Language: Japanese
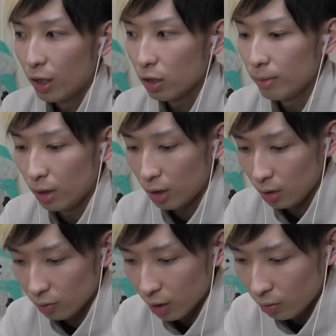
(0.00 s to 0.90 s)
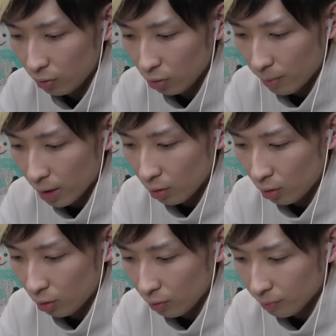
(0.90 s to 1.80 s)
あとダウンロード版
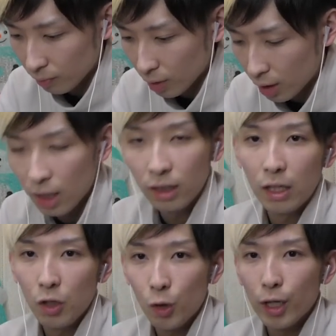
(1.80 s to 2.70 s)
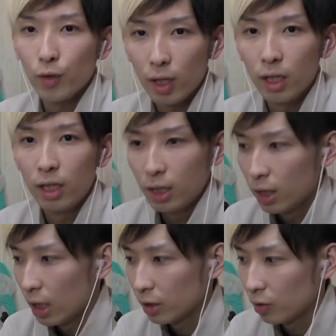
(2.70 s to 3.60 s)
の限定の妖怪とかね、
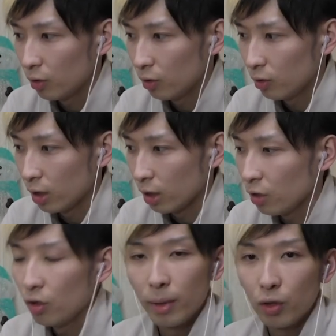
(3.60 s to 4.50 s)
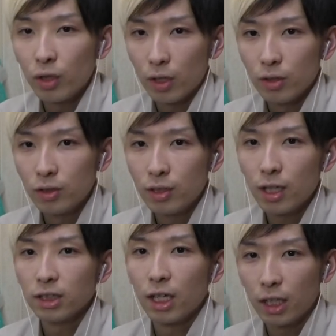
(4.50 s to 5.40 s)
あと、いろいろとにかく追
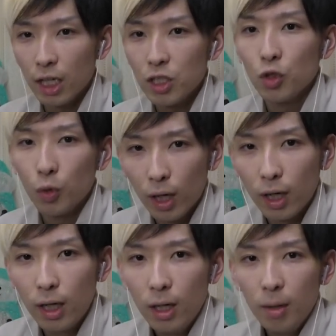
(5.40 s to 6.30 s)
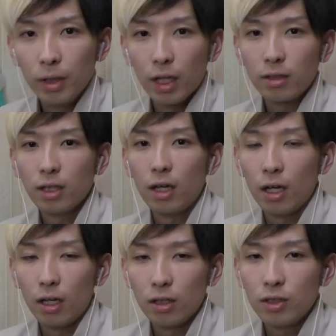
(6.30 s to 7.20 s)
加されたダンジョンとか、たく
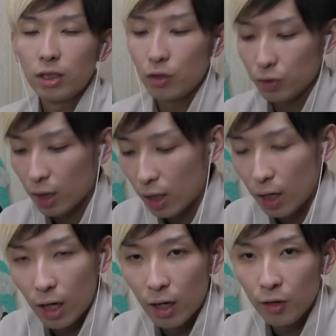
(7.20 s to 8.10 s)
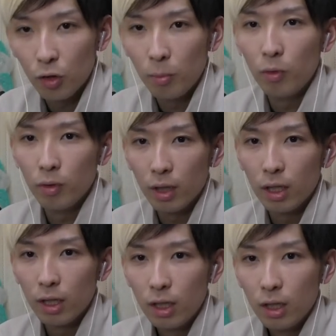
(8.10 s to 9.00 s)
さん追加要素があると思うんで、
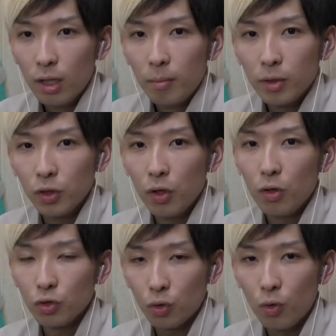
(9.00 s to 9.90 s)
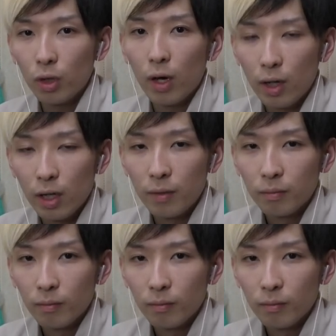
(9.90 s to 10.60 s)
それをちょっと今回はね、